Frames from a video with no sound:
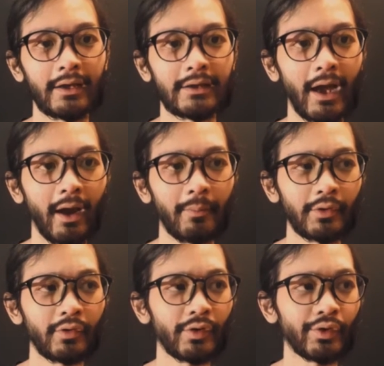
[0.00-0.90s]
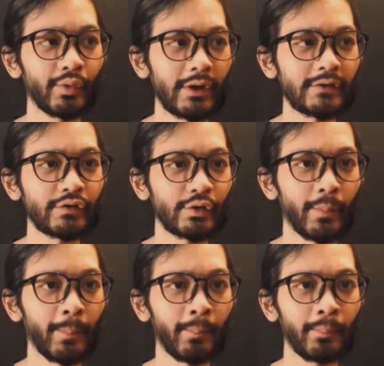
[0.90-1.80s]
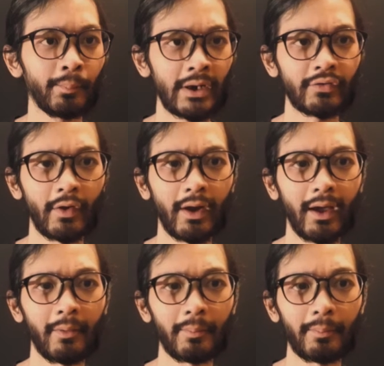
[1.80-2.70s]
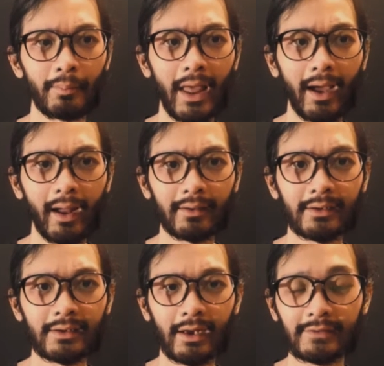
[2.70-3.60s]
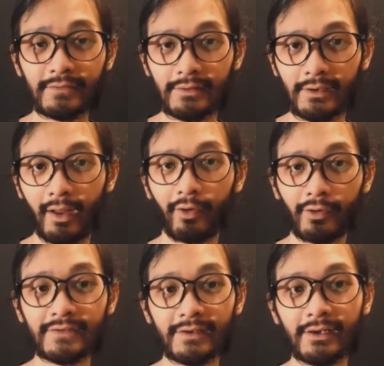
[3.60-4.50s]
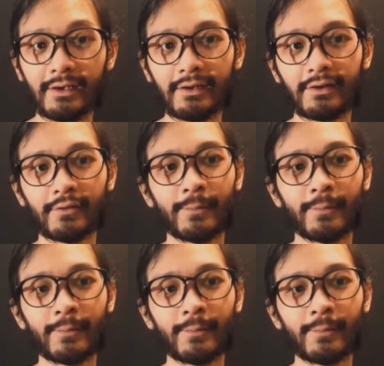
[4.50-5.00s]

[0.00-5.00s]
yang menurut gue cukup bertolak belakang dengan si Eloise ini.